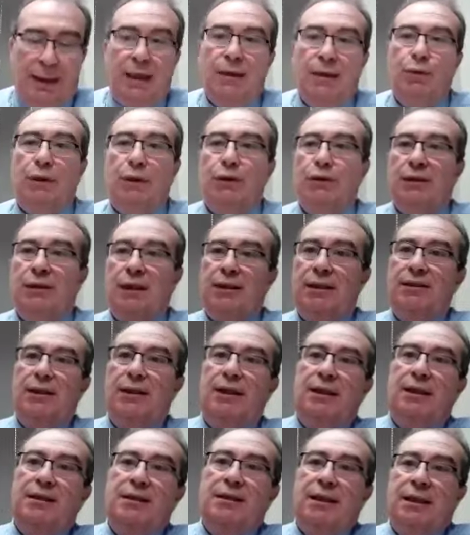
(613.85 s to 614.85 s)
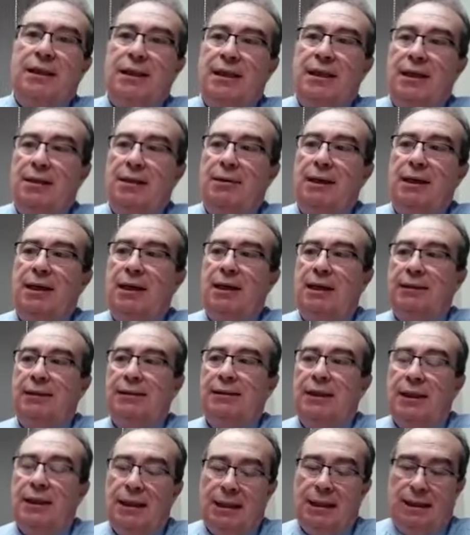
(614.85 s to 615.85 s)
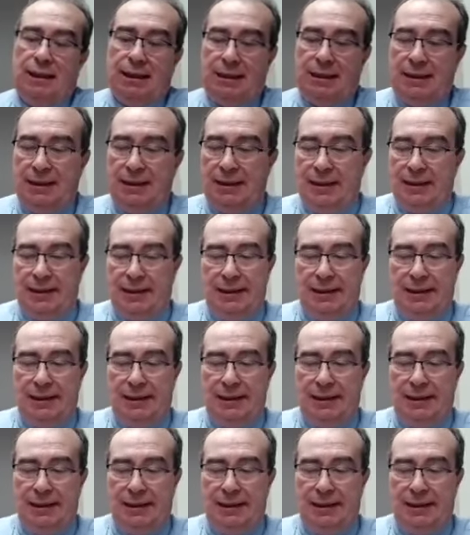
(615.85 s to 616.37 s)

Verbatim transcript: cuando se dedicaban las eh,